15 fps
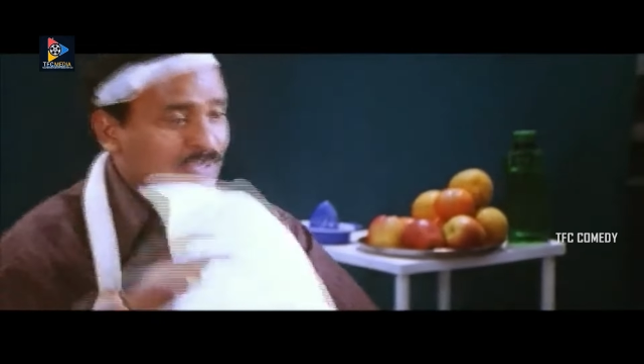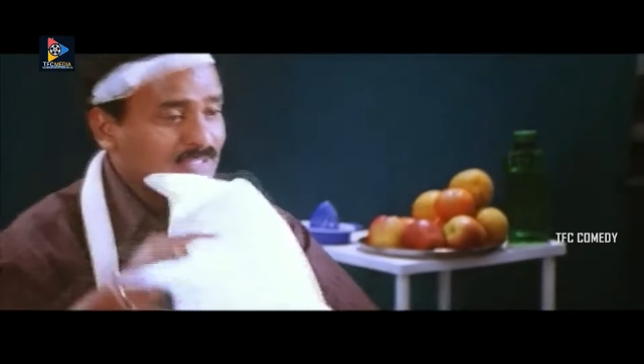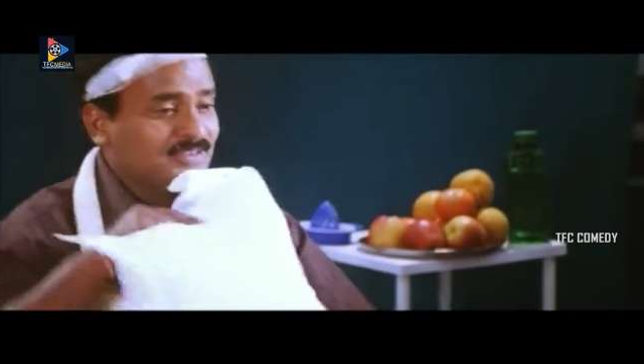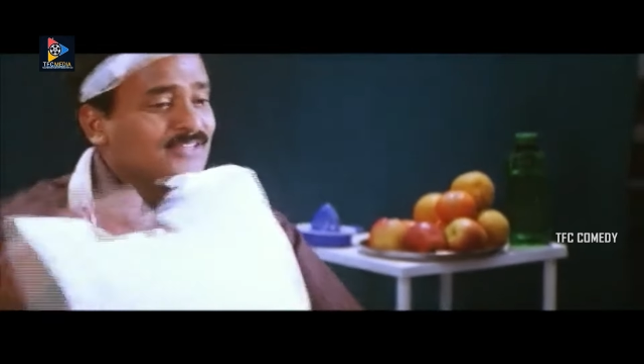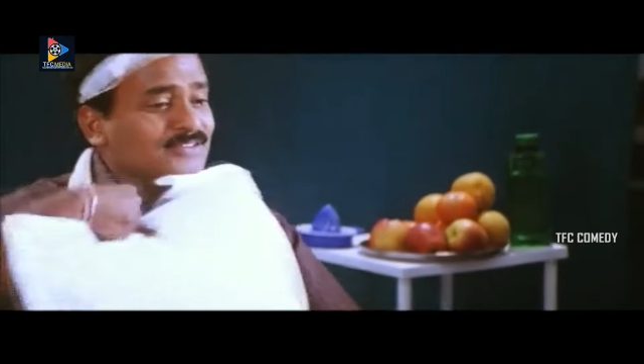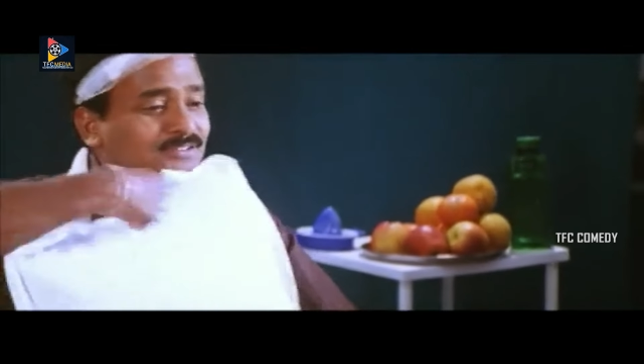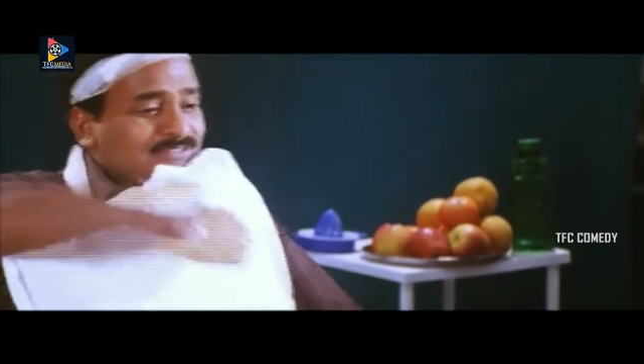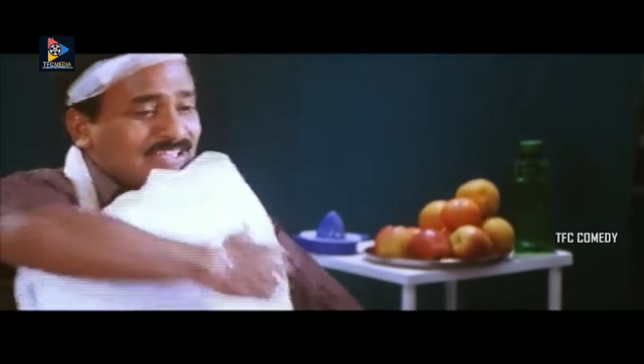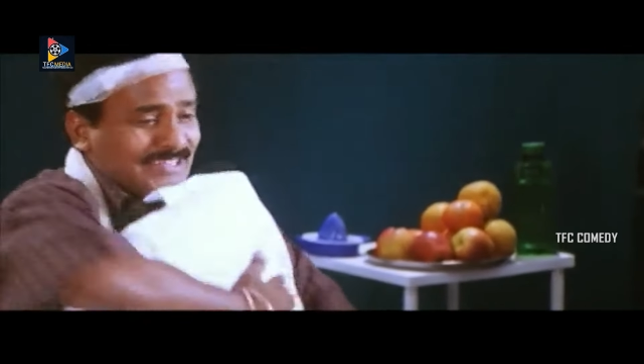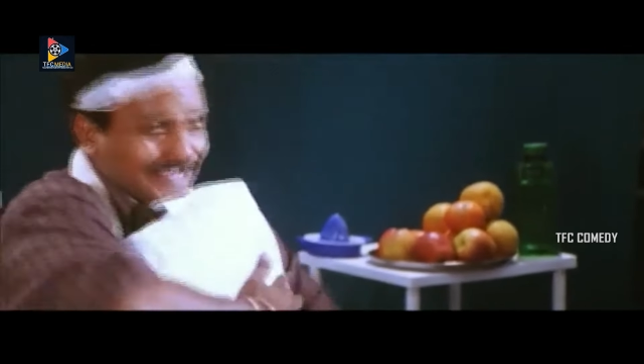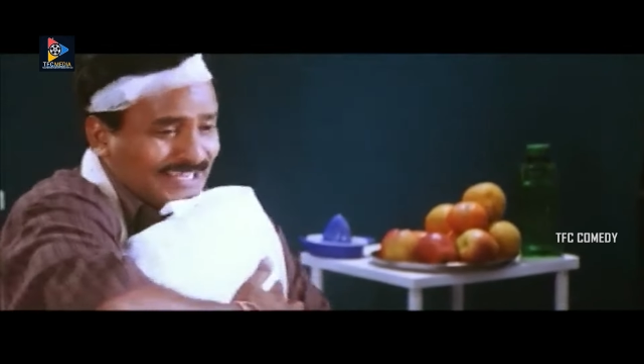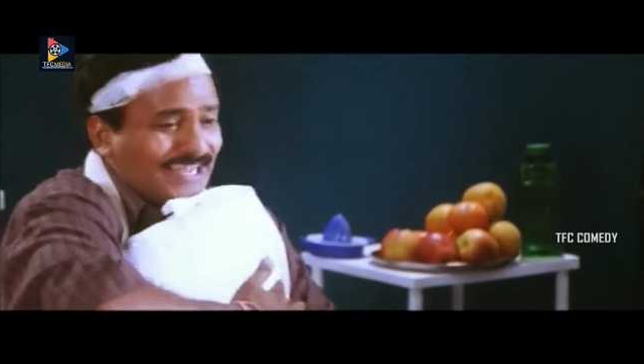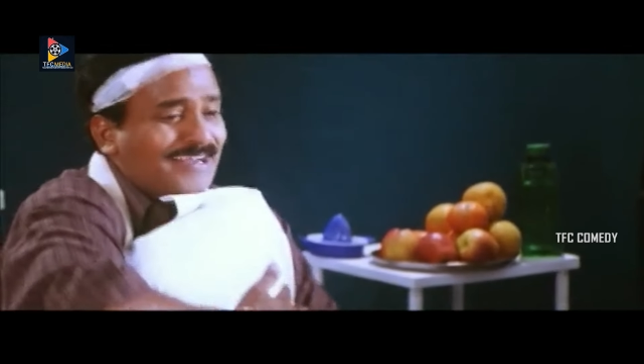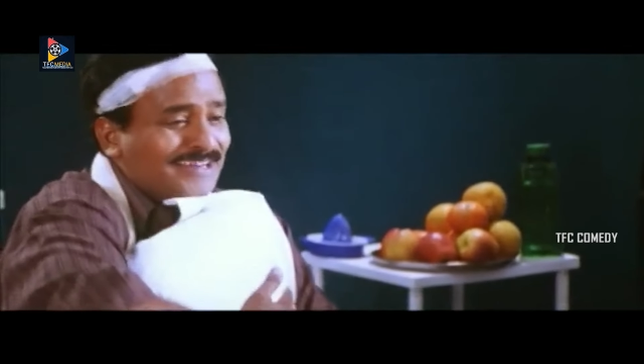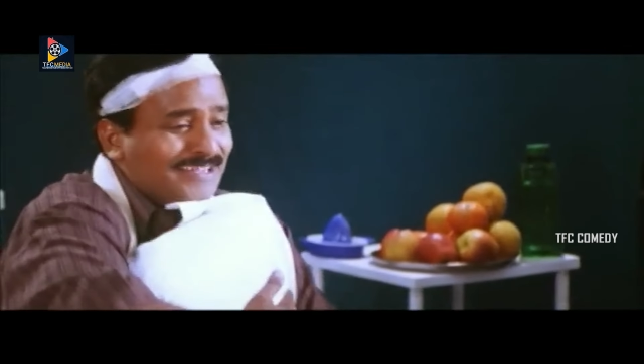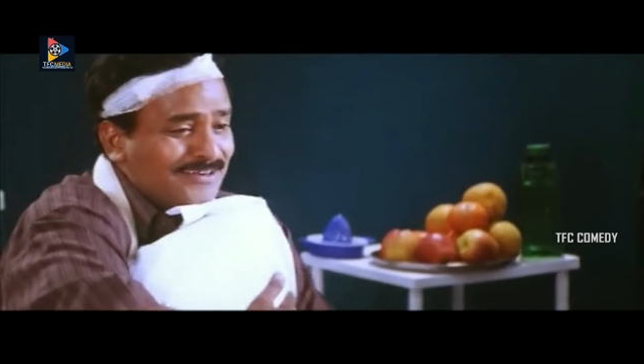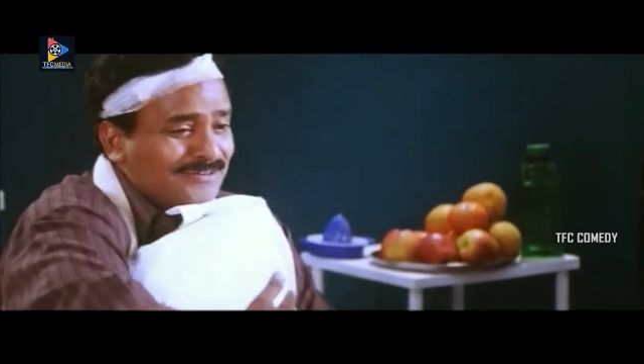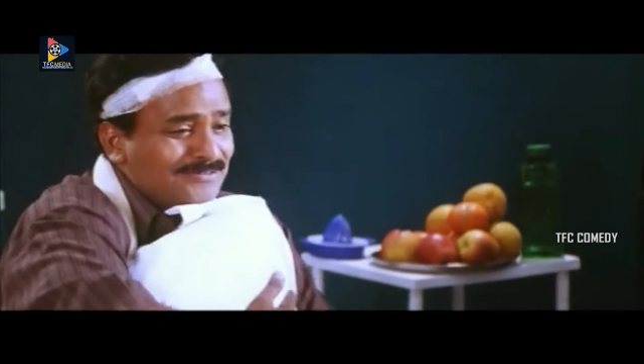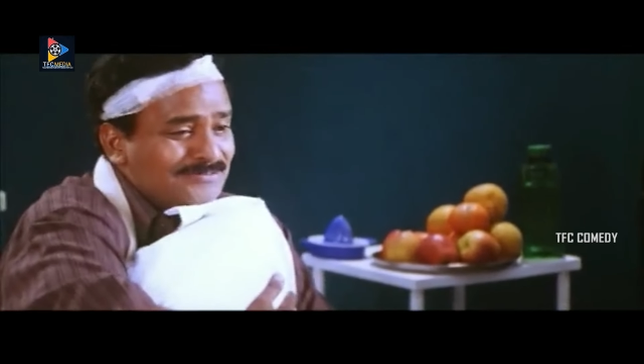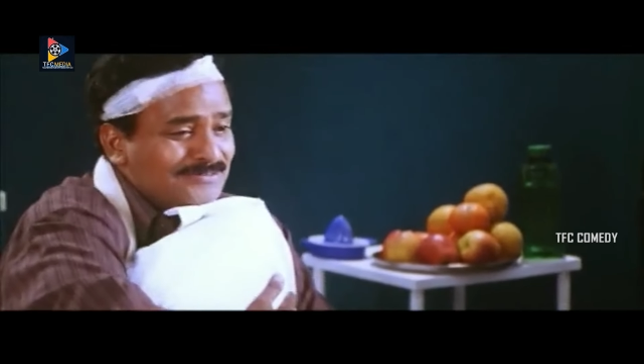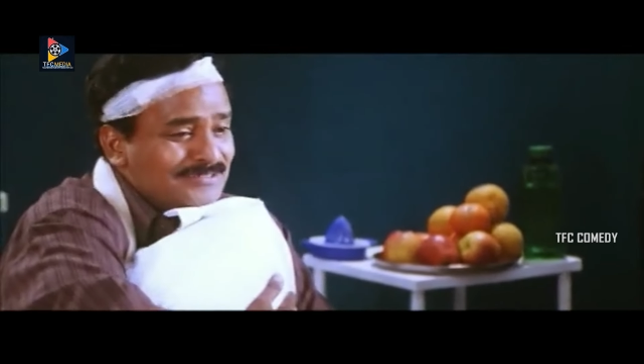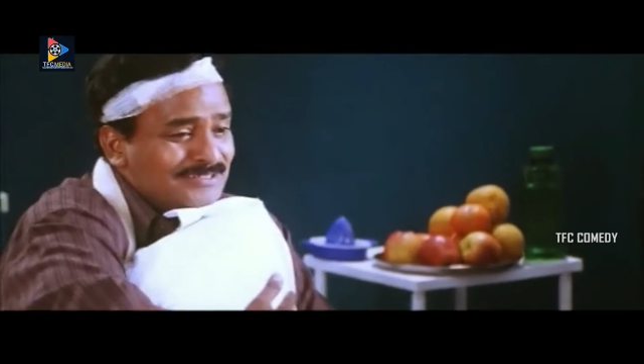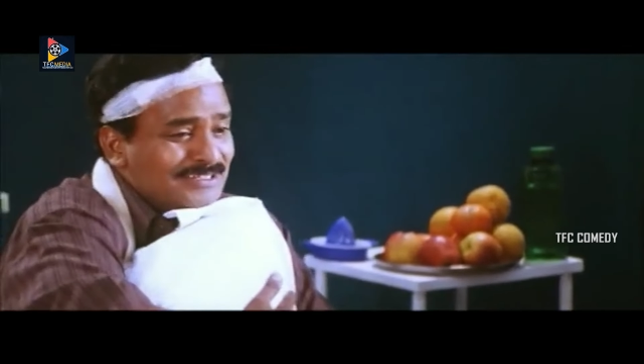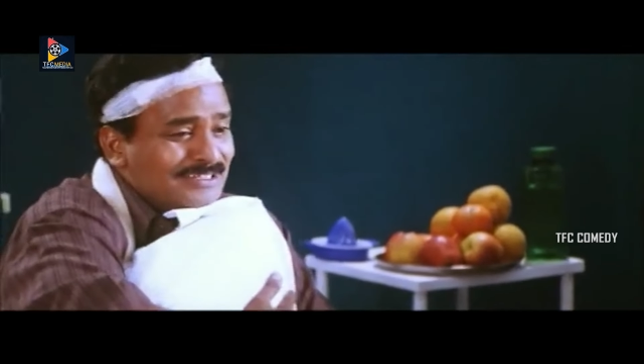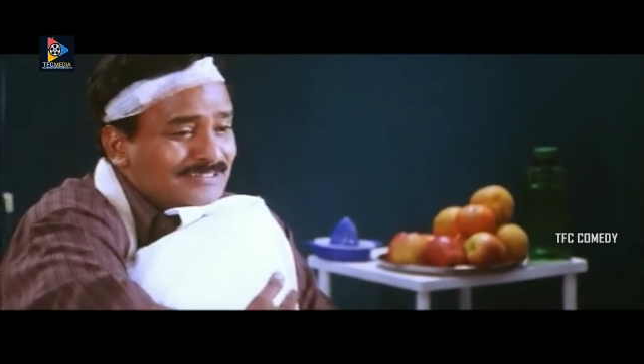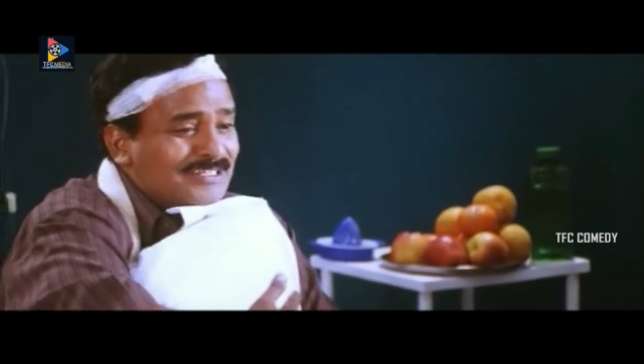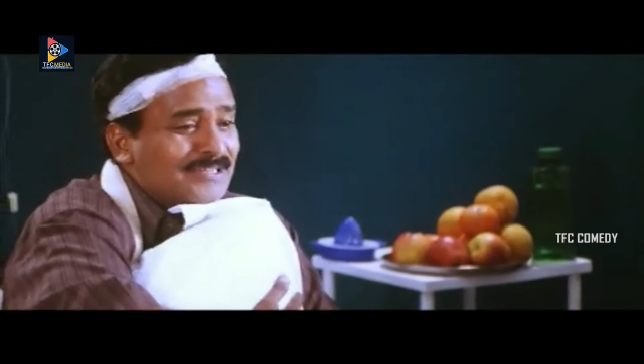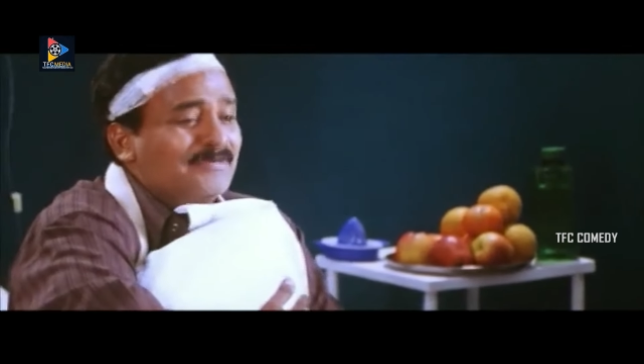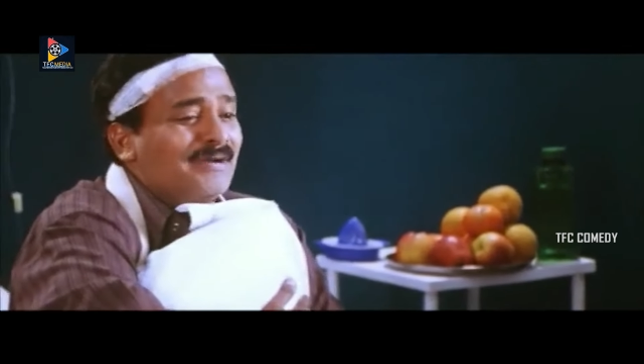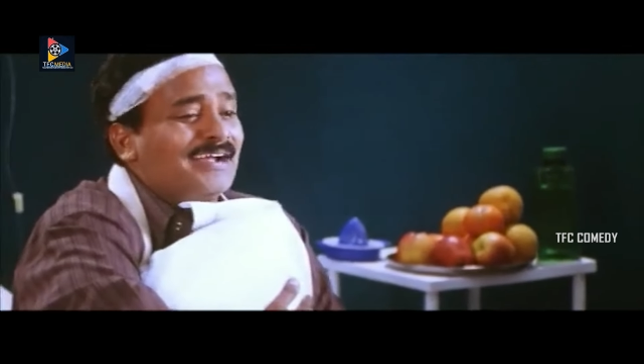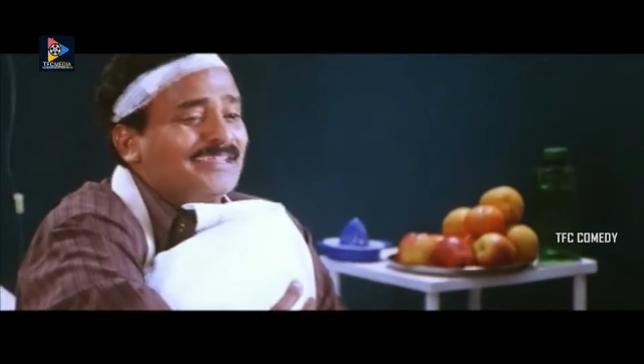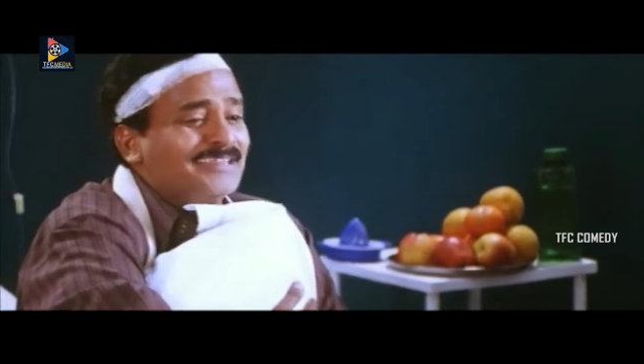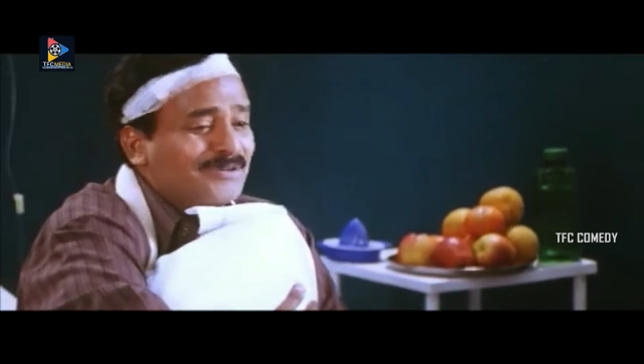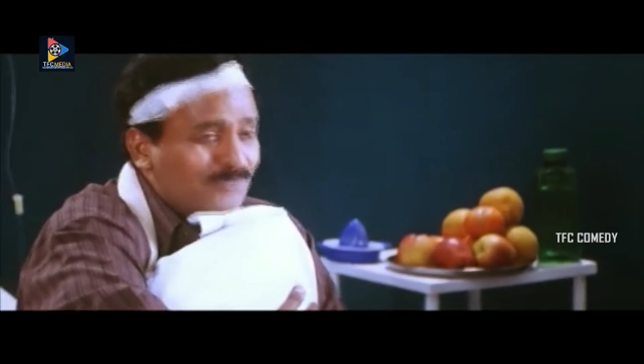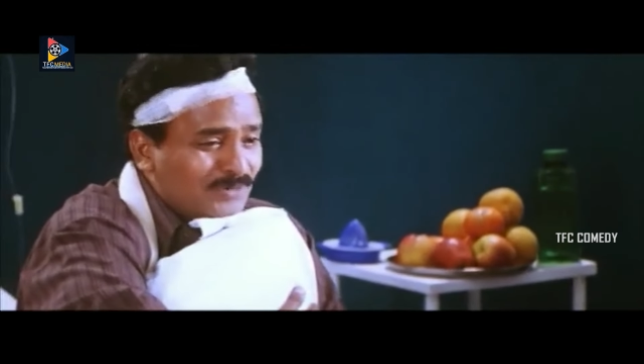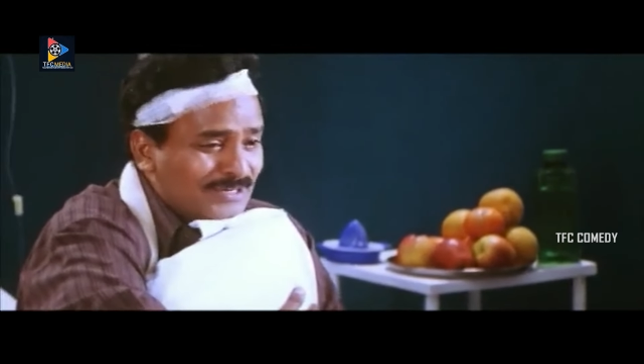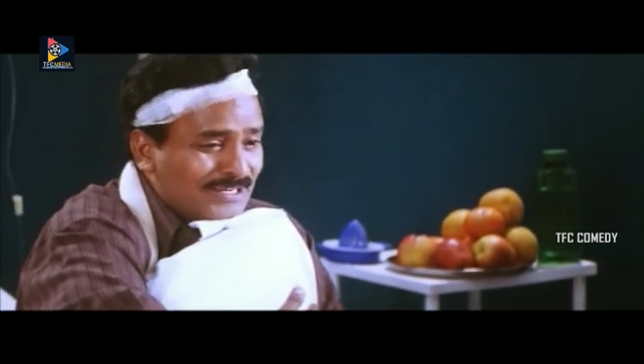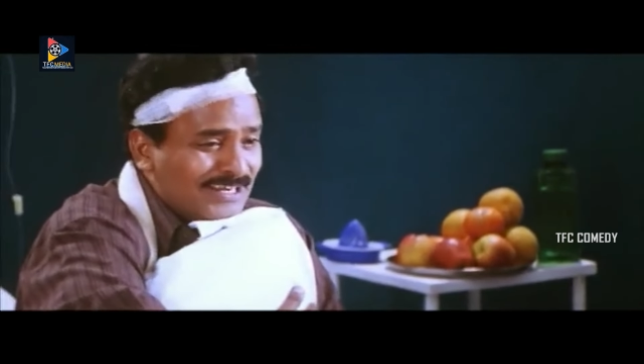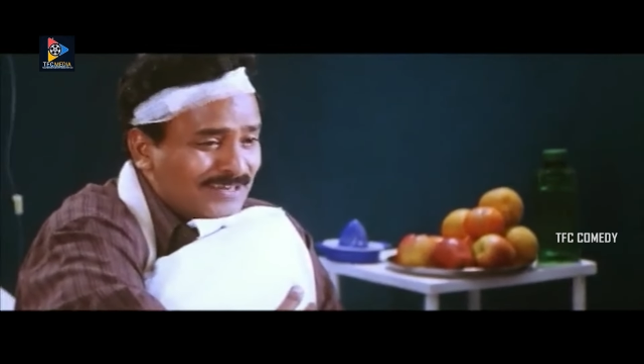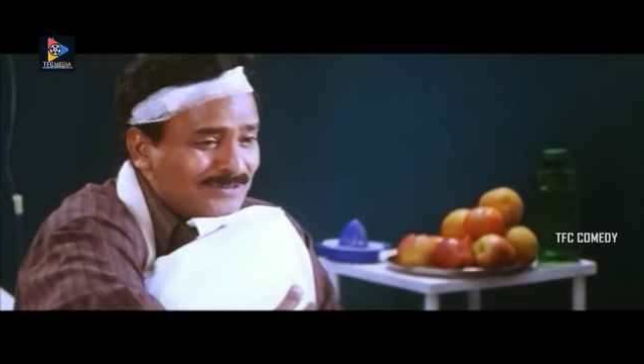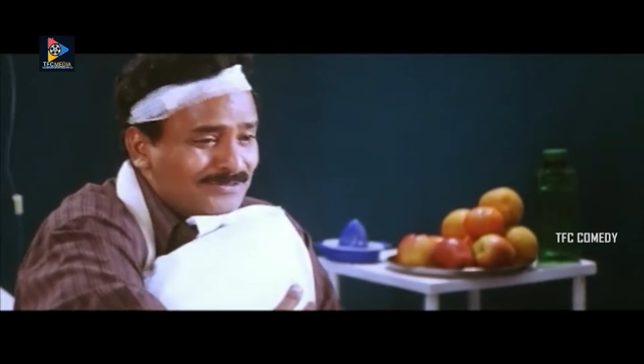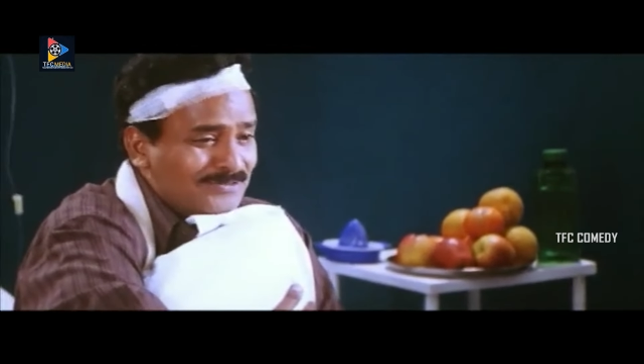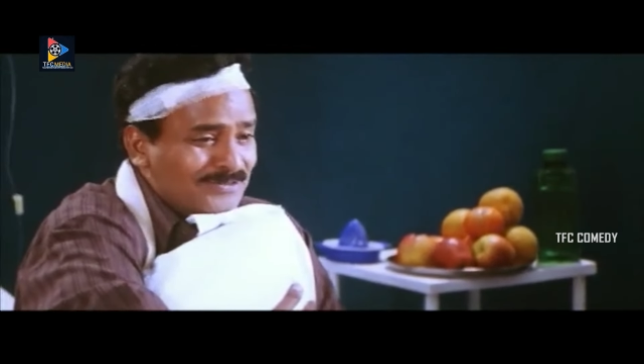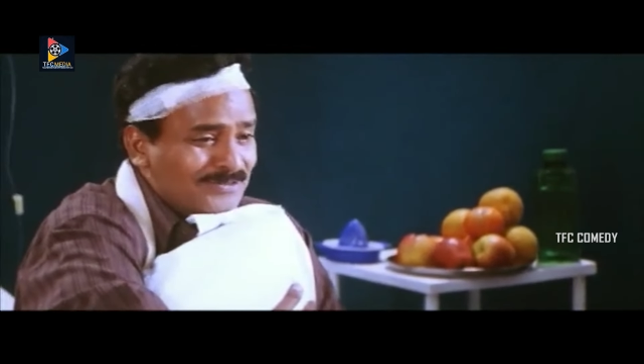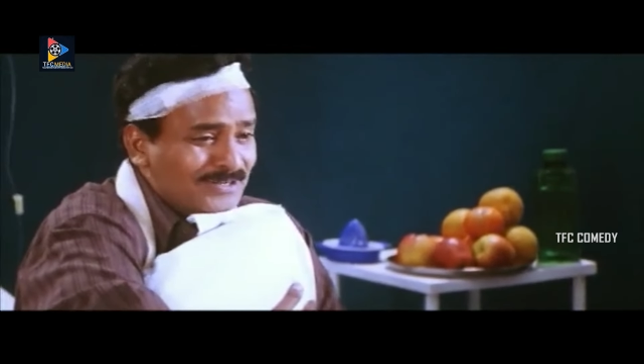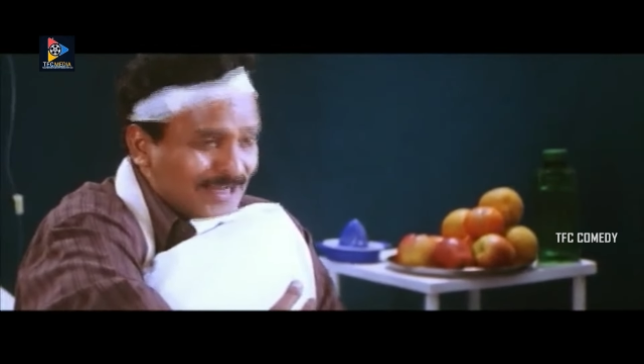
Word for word: ఈ భర్తతో సరదాగా ఎక్కడికి వెళ్ళు సినిమాకి వెళ్తే మూడు టికెట్లు